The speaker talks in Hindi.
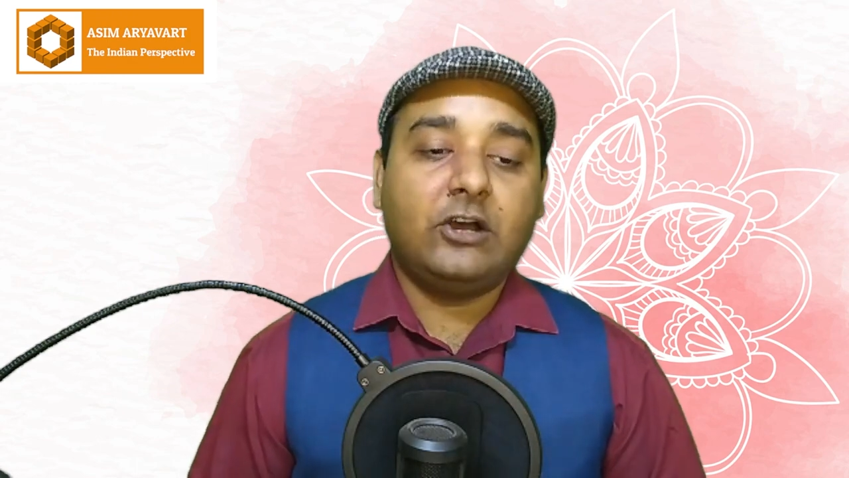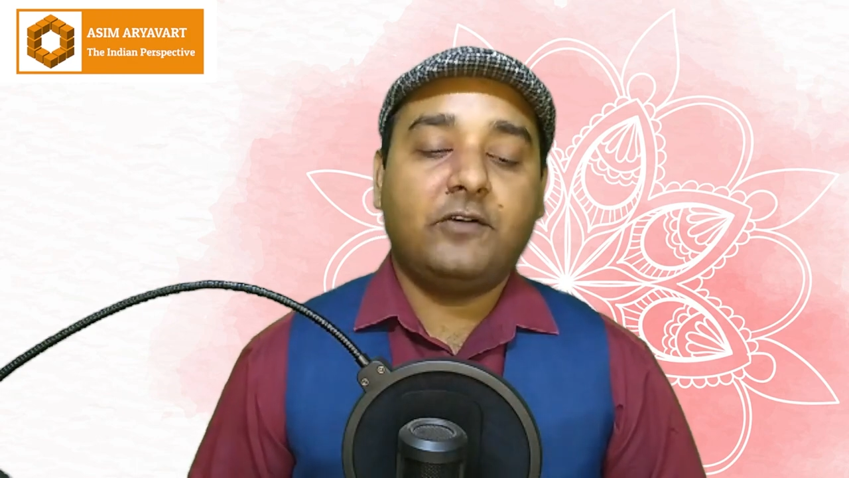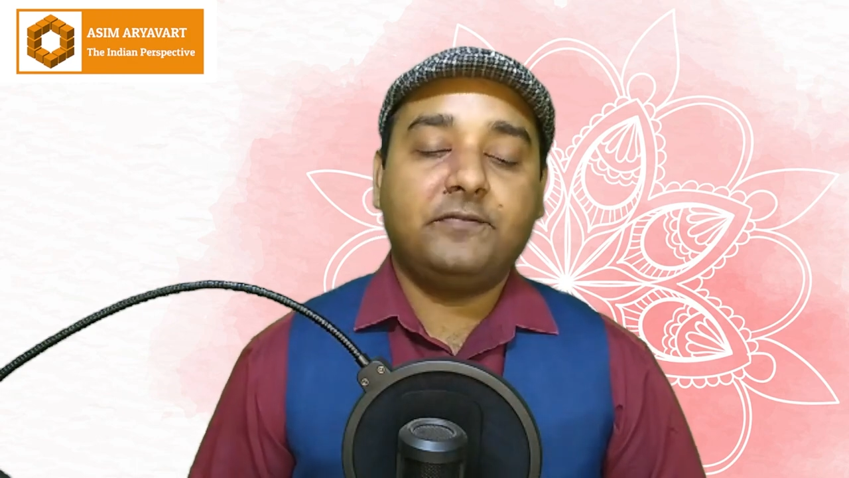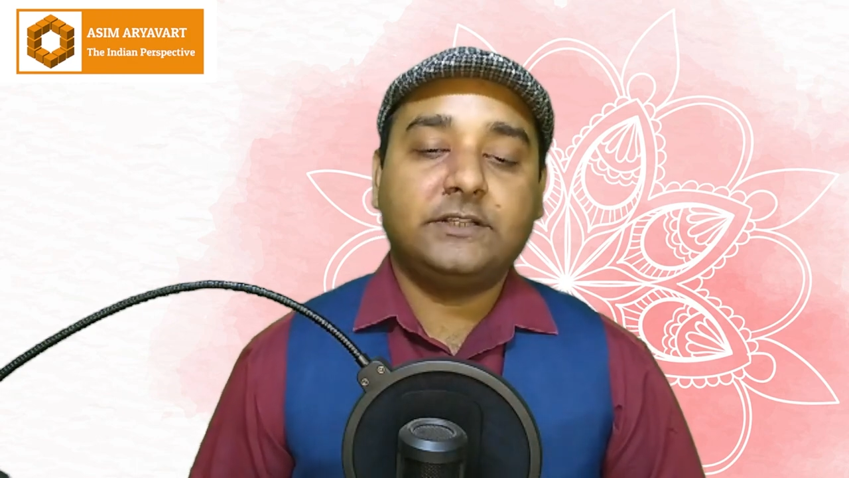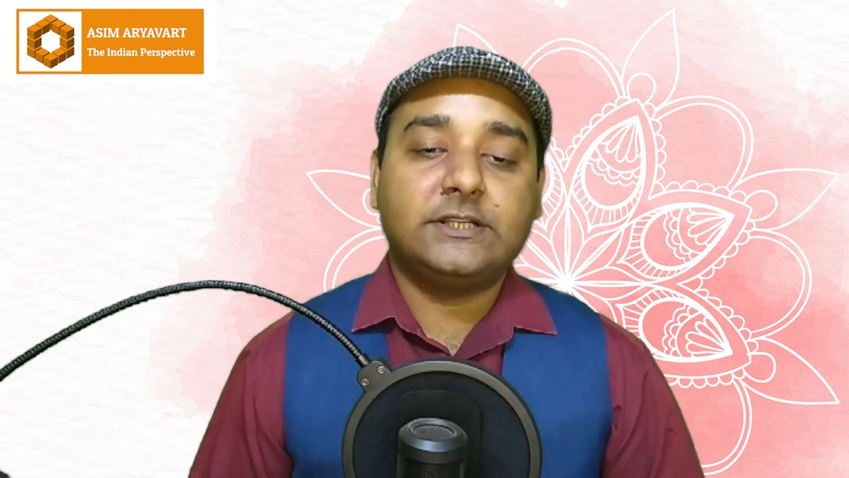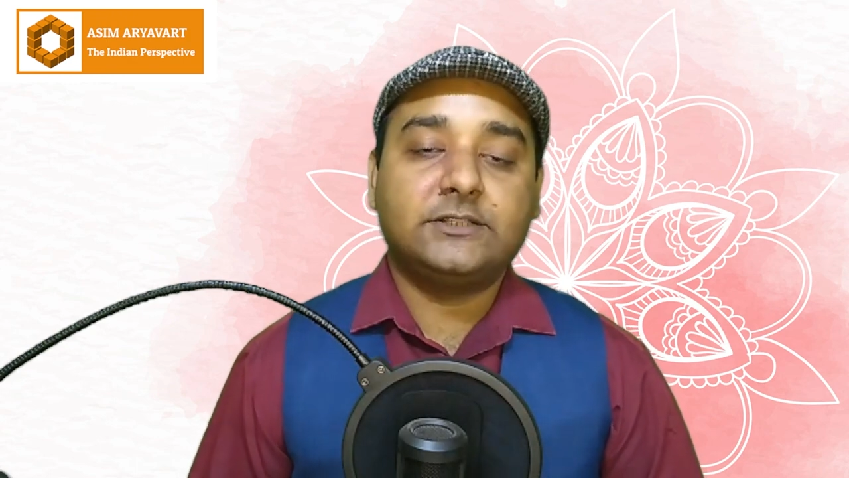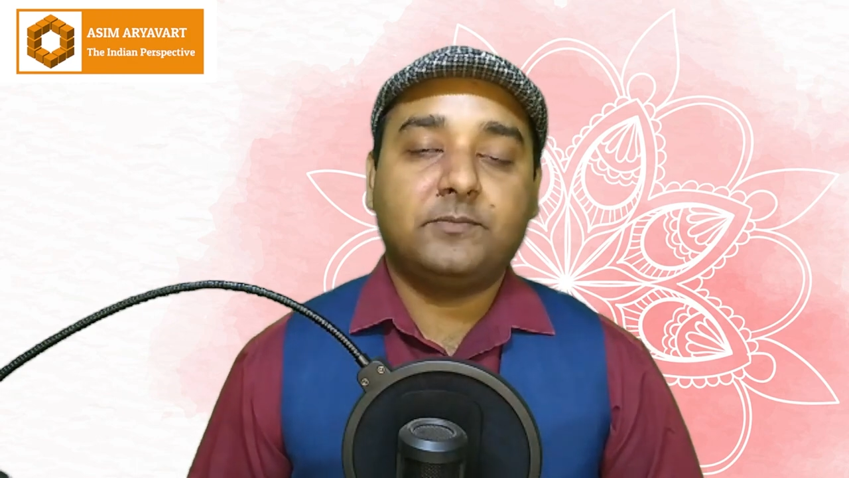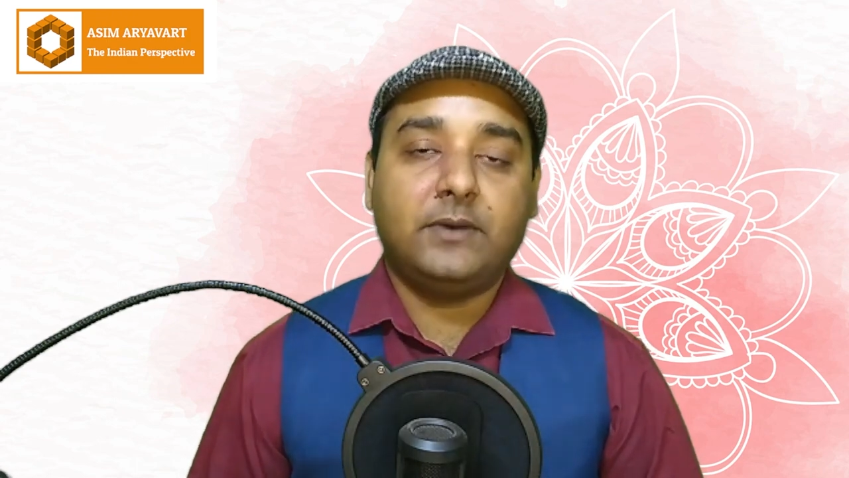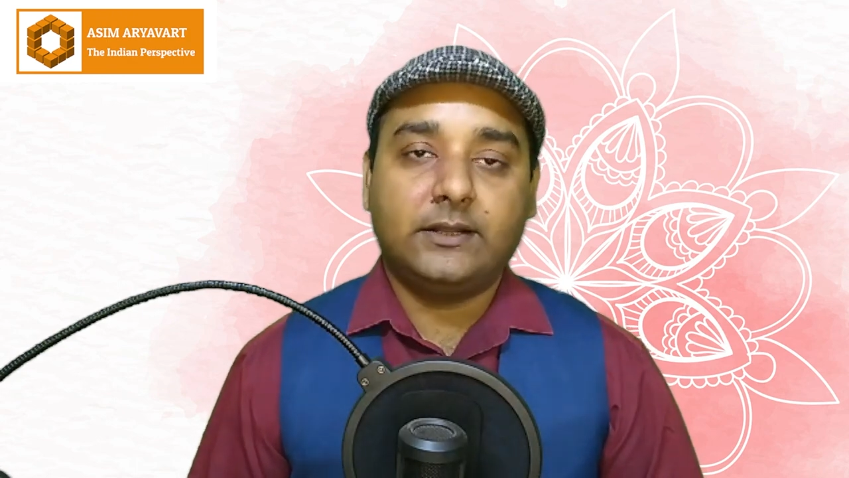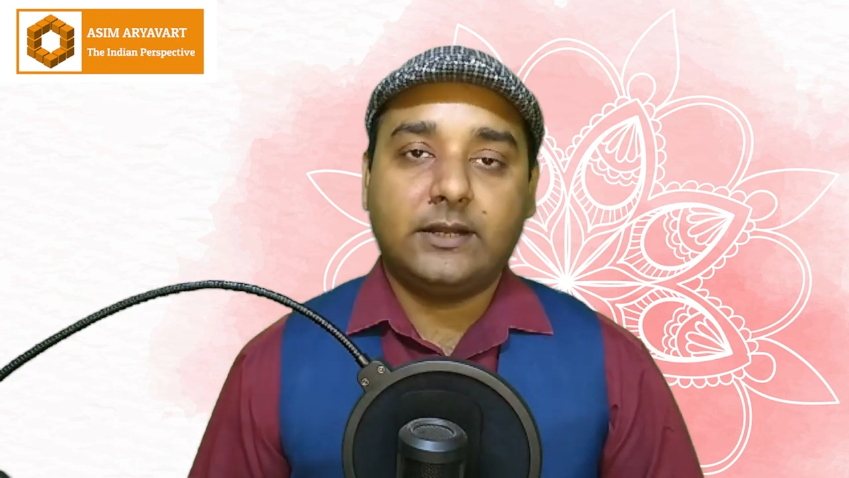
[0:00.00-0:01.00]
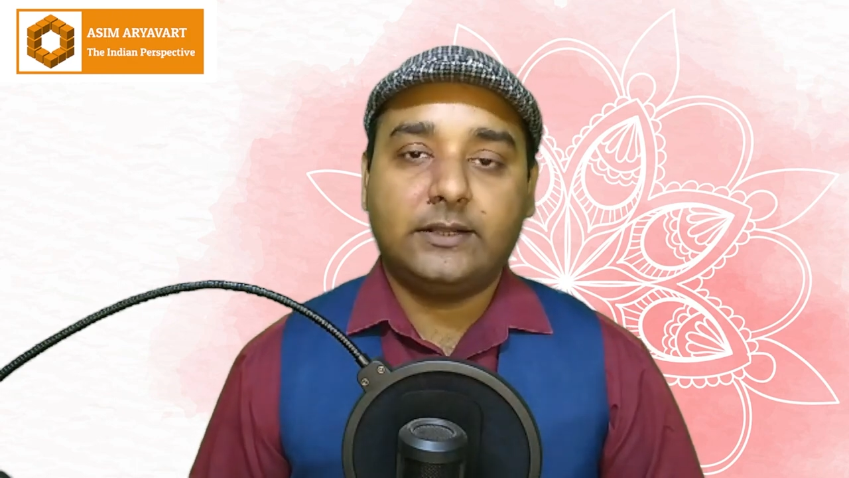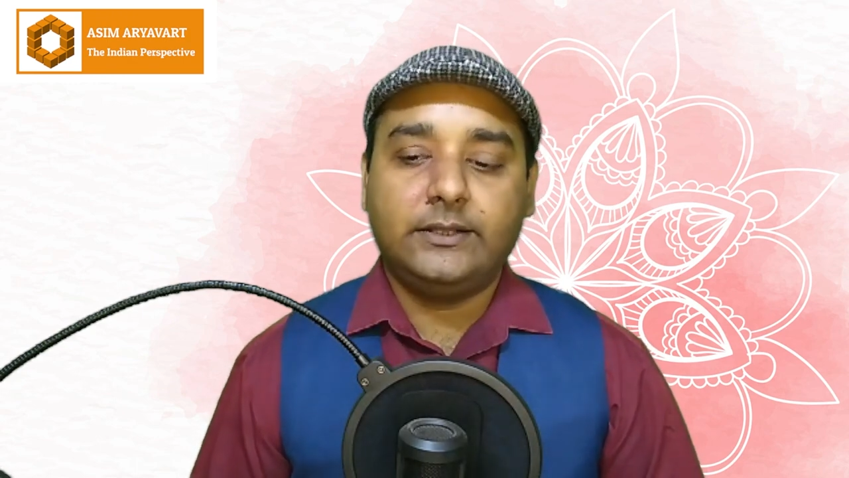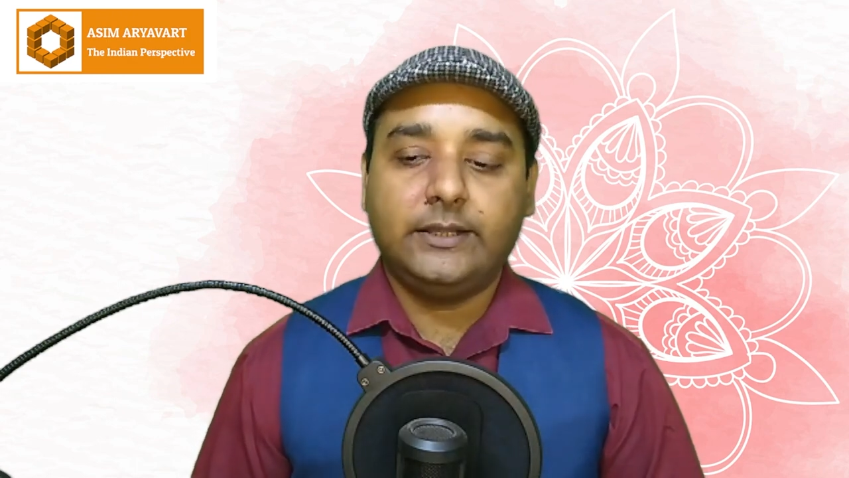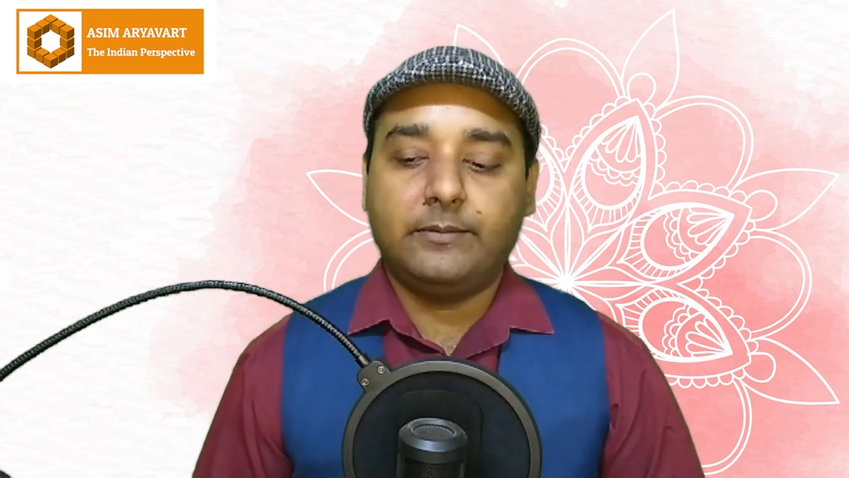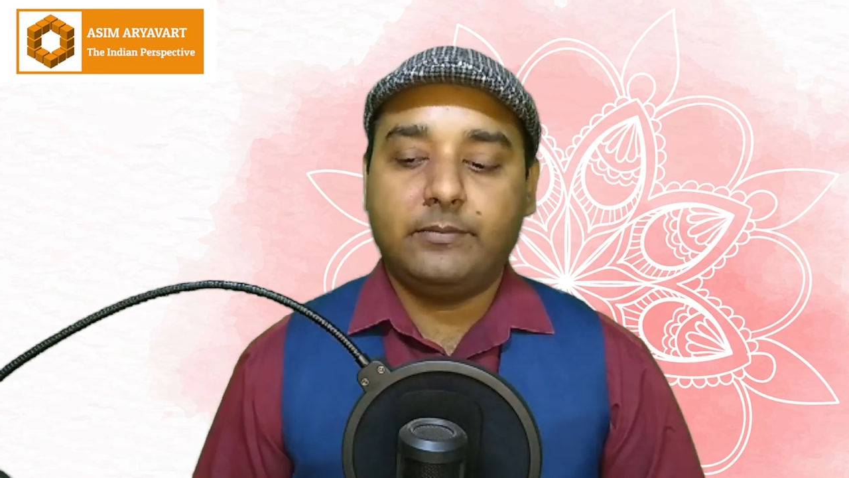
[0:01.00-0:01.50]
ऑफिस बंद कर
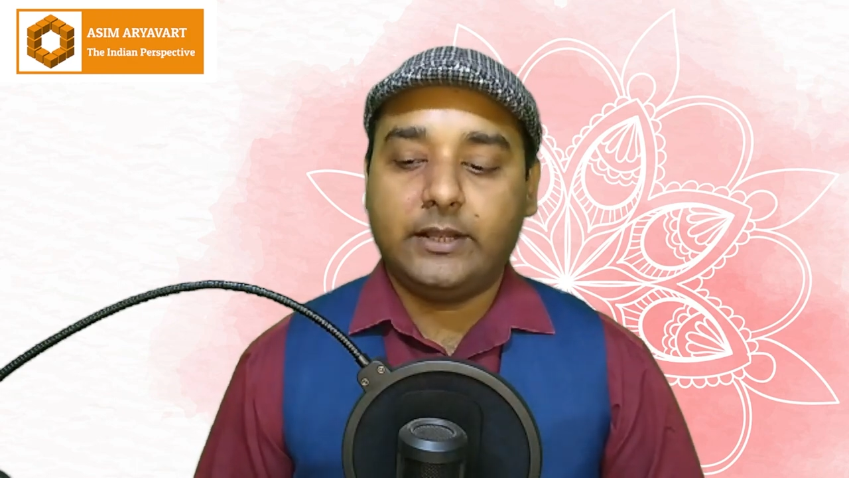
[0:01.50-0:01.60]
दिए